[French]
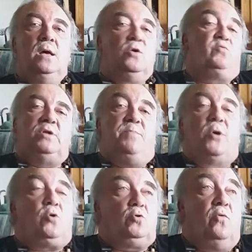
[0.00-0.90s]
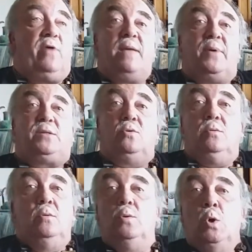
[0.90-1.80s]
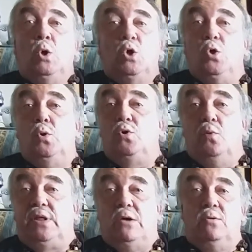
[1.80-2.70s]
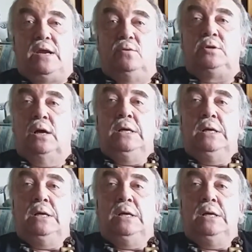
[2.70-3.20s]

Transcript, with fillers: Je vous dis pas que je le trouverai parce que euh, je suis aussi con que les autres.